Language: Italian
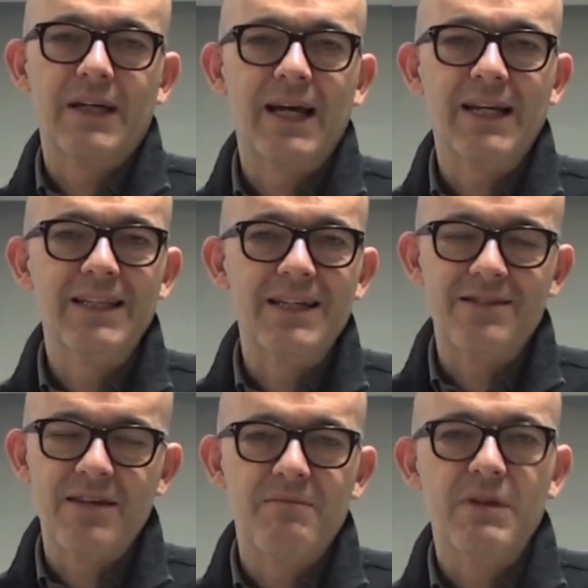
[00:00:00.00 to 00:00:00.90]

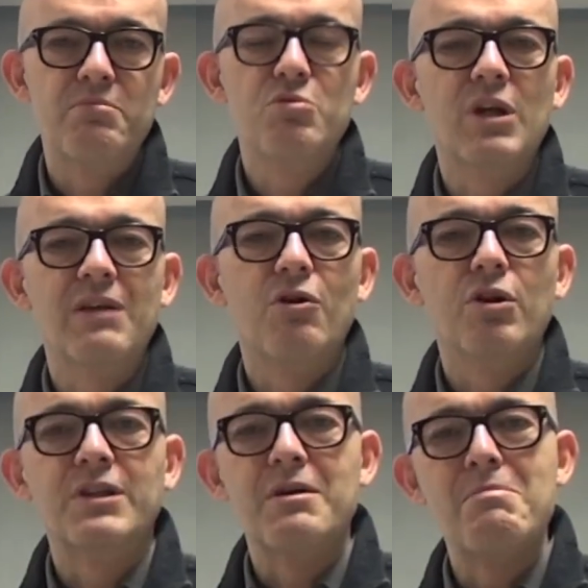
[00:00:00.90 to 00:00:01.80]
canadese, il più delle
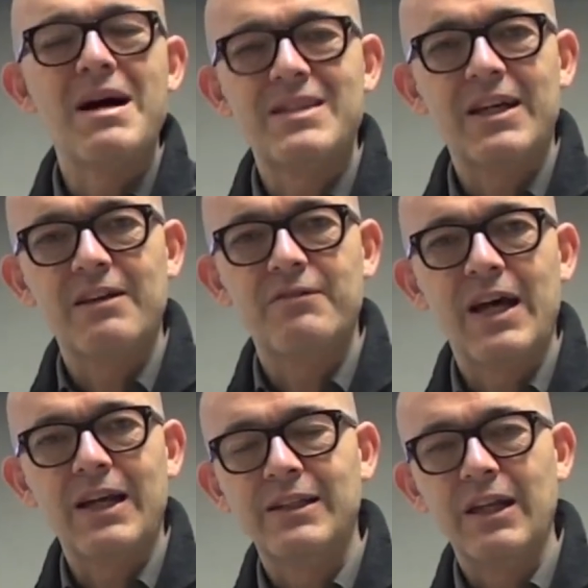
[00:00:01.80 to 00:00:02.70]
volte basta
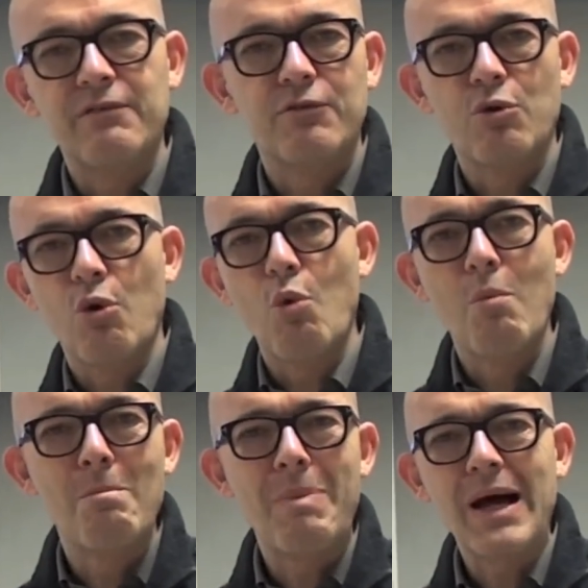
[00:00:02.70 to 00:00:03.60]
riavviare il telefono
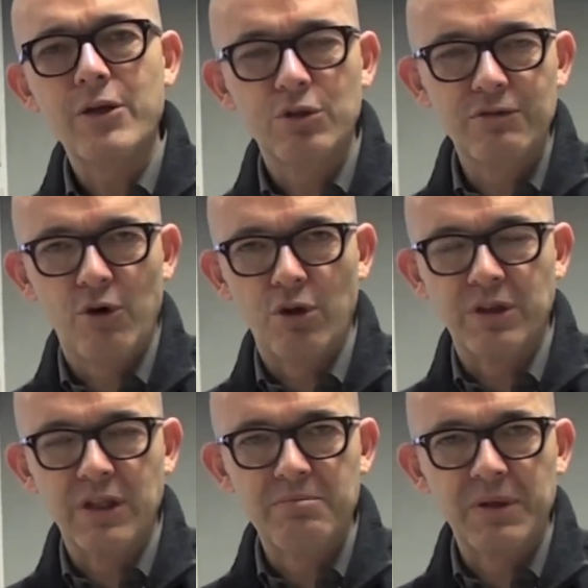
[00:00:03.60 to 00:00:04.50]
un paio di
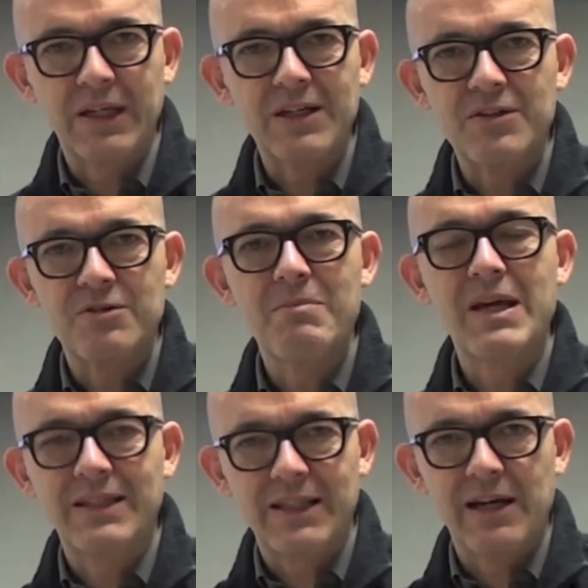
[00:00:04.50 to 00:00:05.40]
volte perché
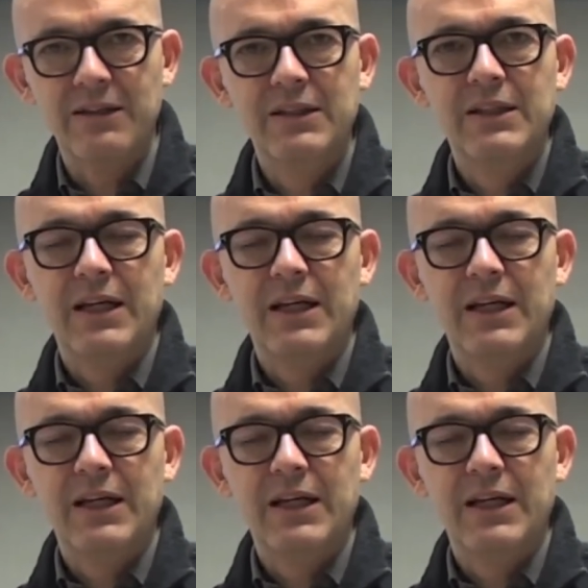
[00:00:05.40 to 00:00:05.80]
smetta